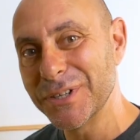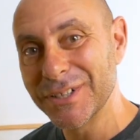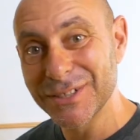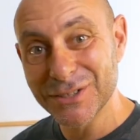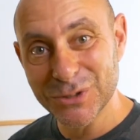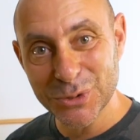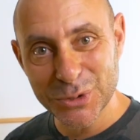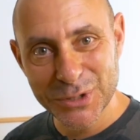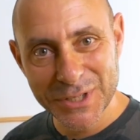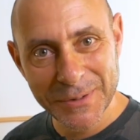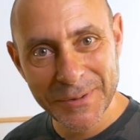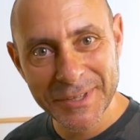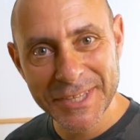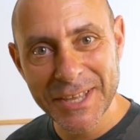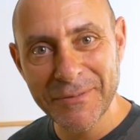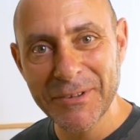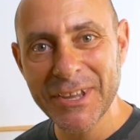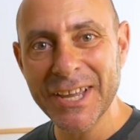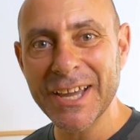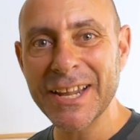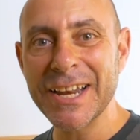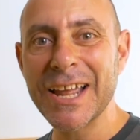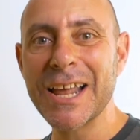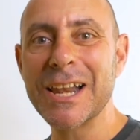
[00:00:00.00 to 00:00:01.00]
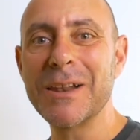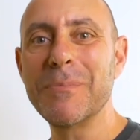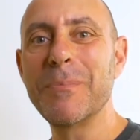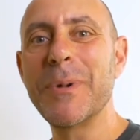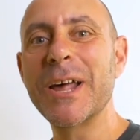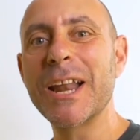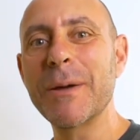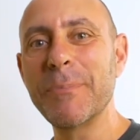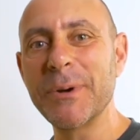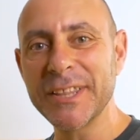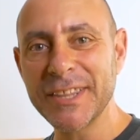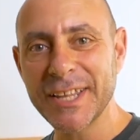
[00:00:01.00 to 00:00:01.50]
Suscríbete a mi canal
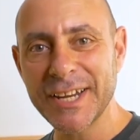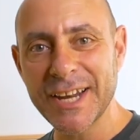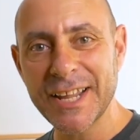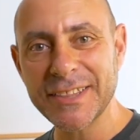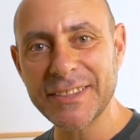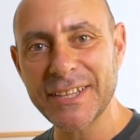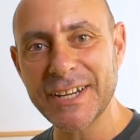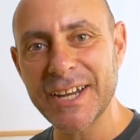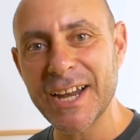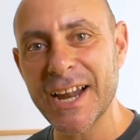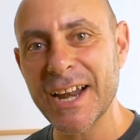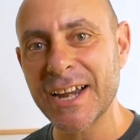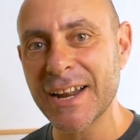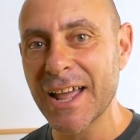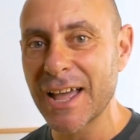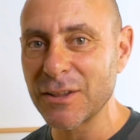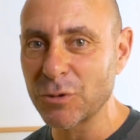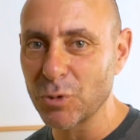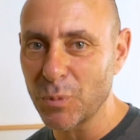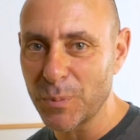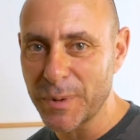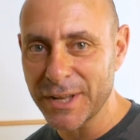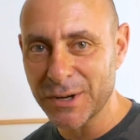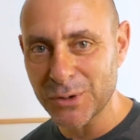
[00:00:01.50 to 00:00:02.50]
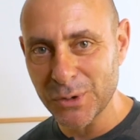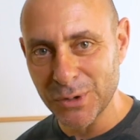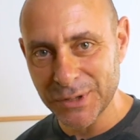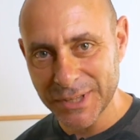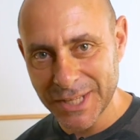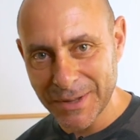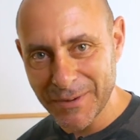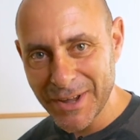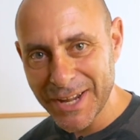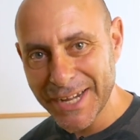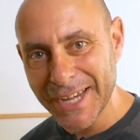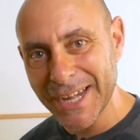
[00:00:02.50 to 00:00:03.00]
para aprender a entrenar a tu perro
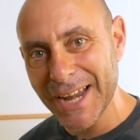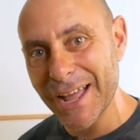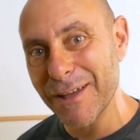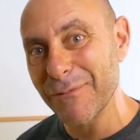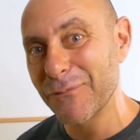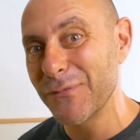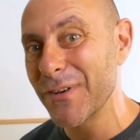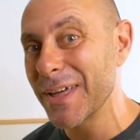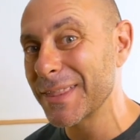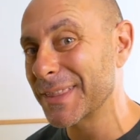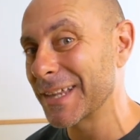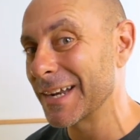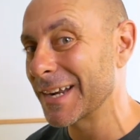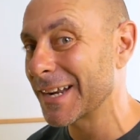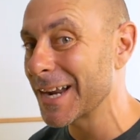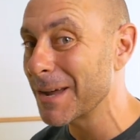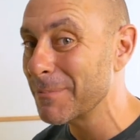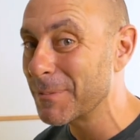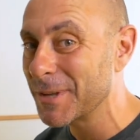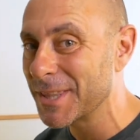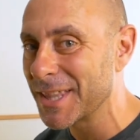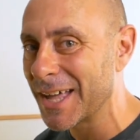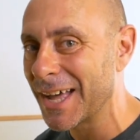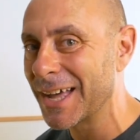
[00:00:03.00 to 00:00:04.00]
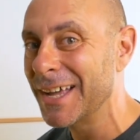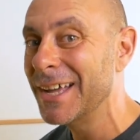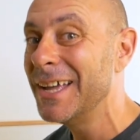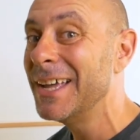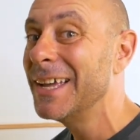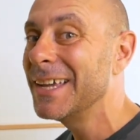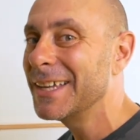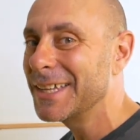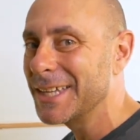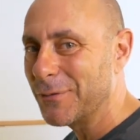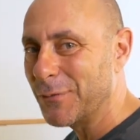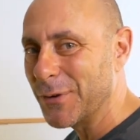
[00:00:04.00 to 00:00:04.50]
de manera fácil, rápida
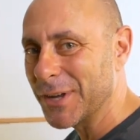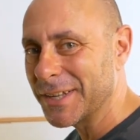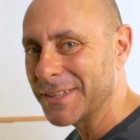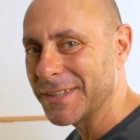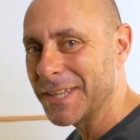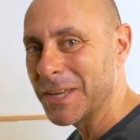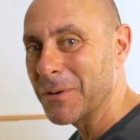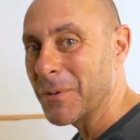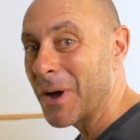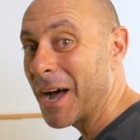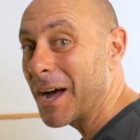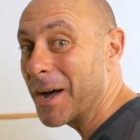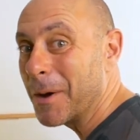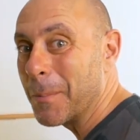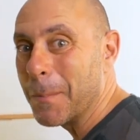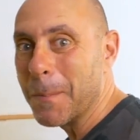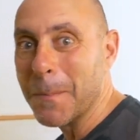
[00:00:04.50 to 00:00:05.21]
y efectiva.